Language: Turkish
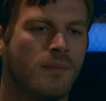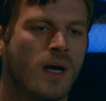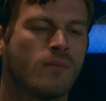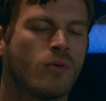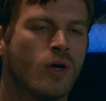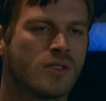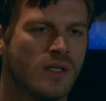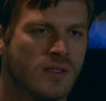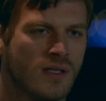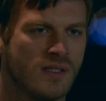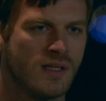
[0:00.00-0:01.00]
Bak Burak
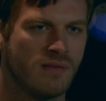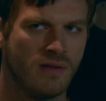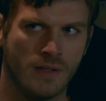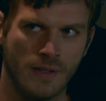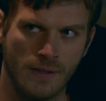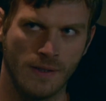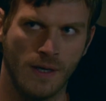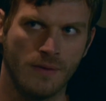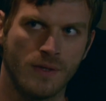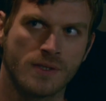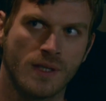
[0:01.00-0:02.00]
Çatalcalı Efendi.
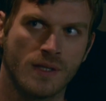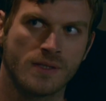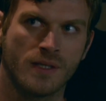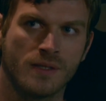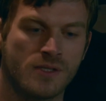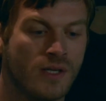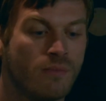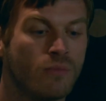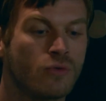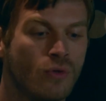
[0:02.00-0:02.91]
Anlaşılan senin canın bu